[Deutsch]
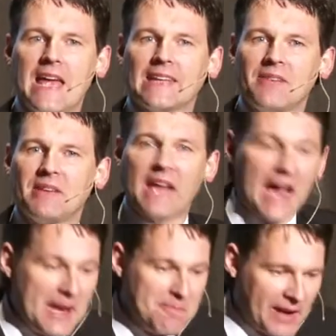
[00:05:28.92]
Da wird
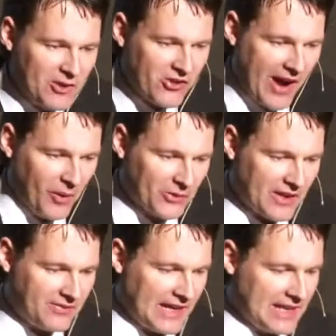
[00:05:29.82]
ein Mensch
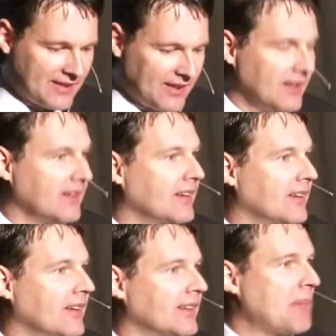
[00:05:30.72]
auserwählt,
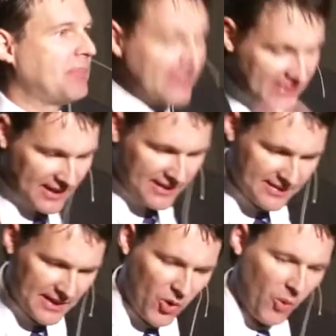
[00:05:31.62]
der bisher in
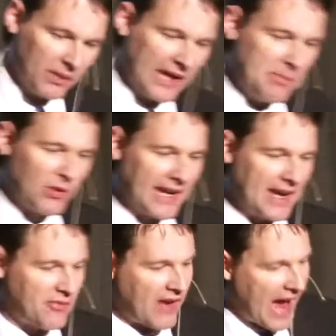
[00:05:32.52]
seiner Umgebung
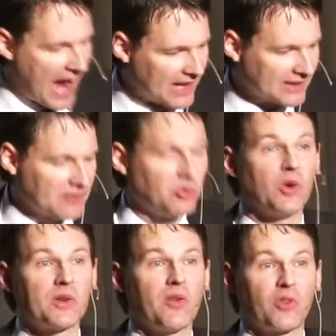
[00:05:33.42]
eher verachtet
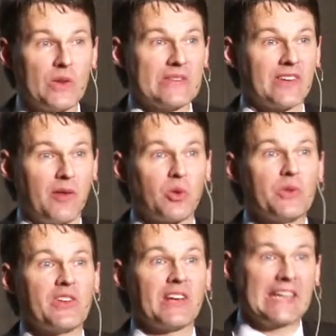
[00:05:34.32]
wurde aufgrund,
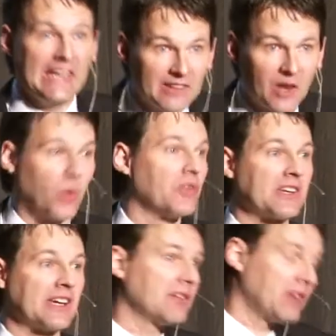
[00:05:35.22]
aufgrund seiner
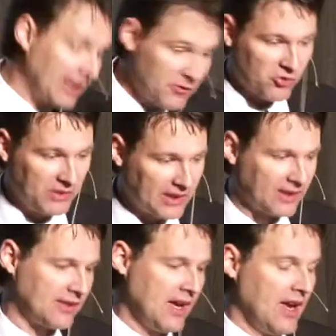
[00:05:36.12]
Kinderlosigkeit, war ganz
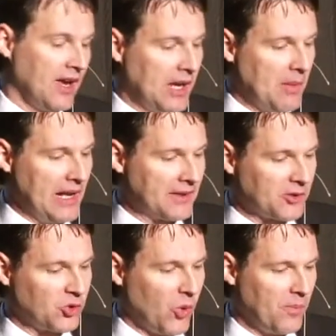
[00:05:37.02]
schwierig im
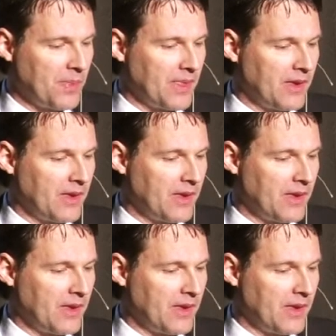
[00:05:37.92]
Altertum.